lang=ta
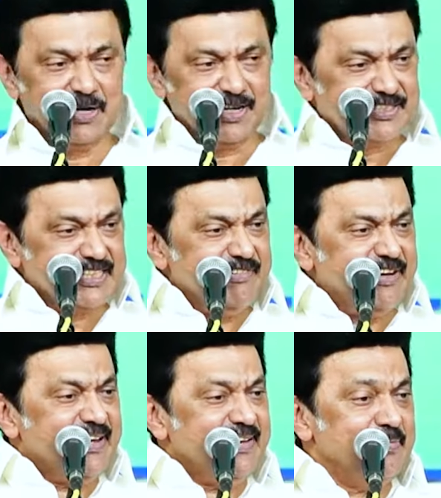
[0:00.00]
மகிழ்ச்சியை
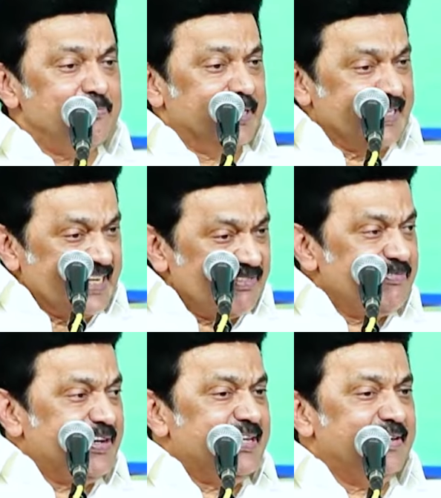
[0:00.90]
விட மனநிறைவை
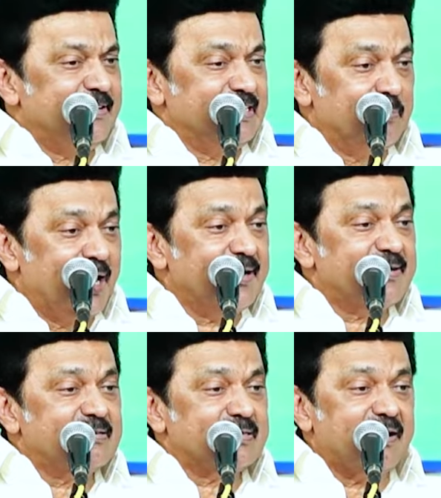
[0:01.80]
விட இந்த
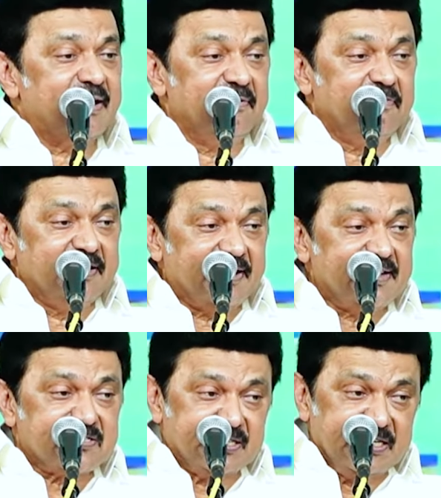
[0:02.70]
மாநகரத்துக்காக இன்னும்
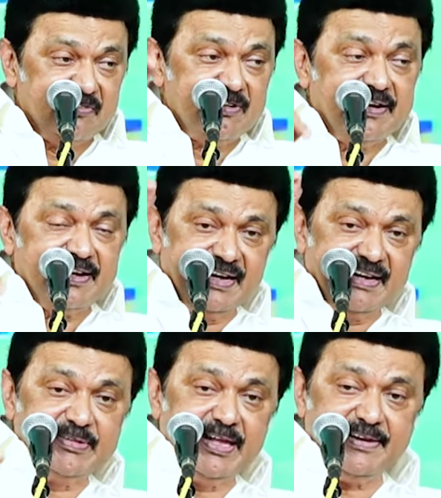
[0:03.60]
நிறைய செய்யணும்னு என்ற
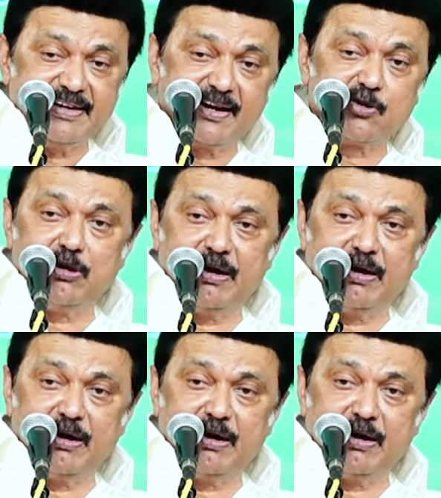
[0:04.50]
எண்ணம் தான் எனக்குள்